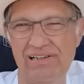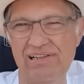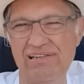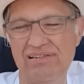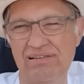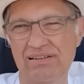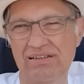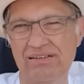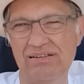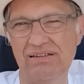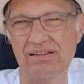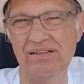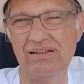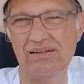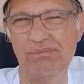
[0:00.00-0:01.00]
ist in
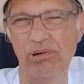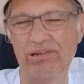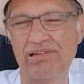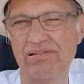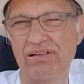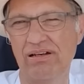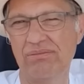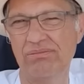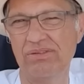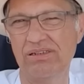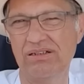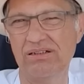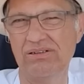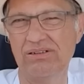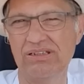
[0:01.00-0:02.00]
äh, Potsdam,
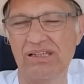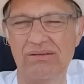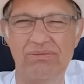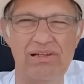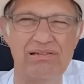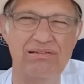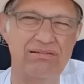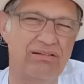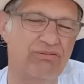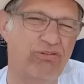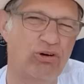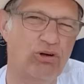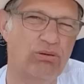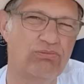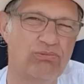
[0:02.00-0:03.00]
äh, dem es
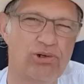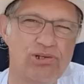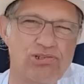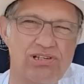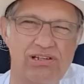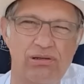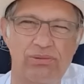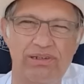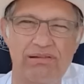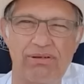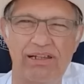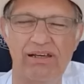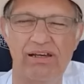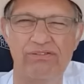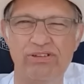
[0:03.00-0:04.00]
vollkommen wurscht ist, ob er
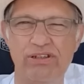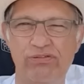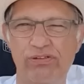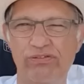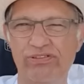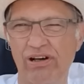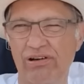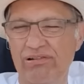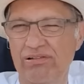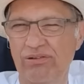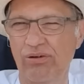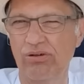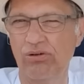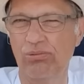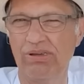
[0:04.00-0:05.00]
2, 3, 4, 5.000
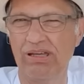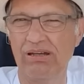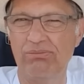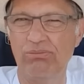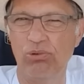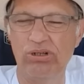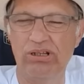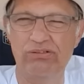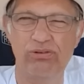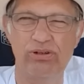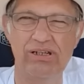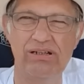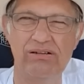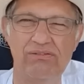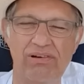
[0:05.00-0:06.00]
Euro mehr im Monat für
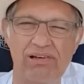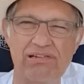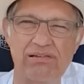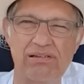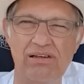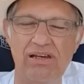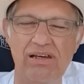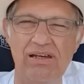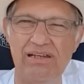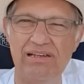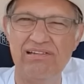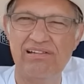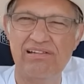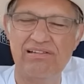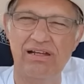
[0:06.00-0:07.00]
irgendwas
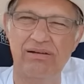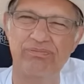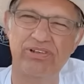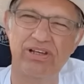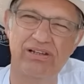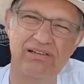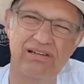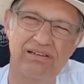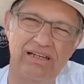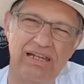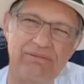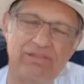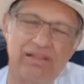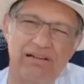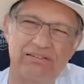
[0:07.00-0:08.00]
insgesamt an seinen
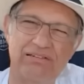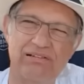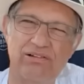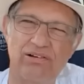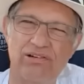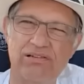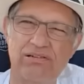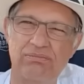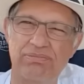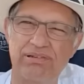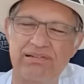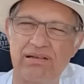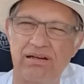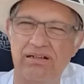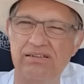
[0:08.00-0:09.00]
Lebenshaltungskosten
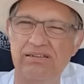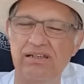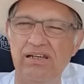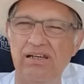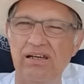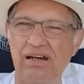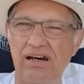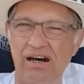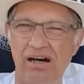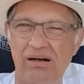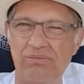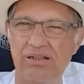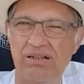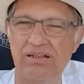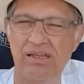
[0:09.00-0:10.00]
bezahlt.
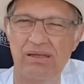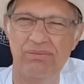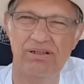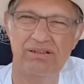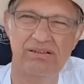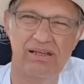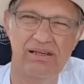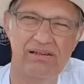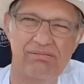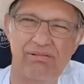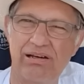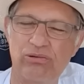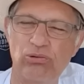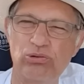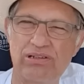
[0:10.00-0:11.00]
Aber jemand, der
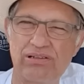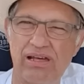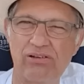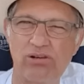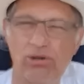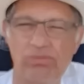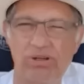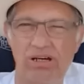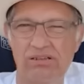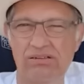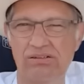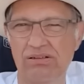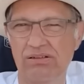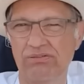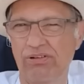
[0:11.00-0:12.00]
zwar ein gutes Einkommen hat,
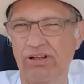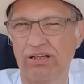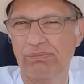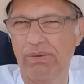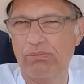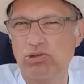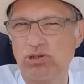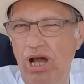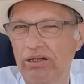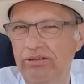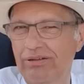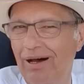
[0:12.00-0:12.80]
vielleicht beim Staat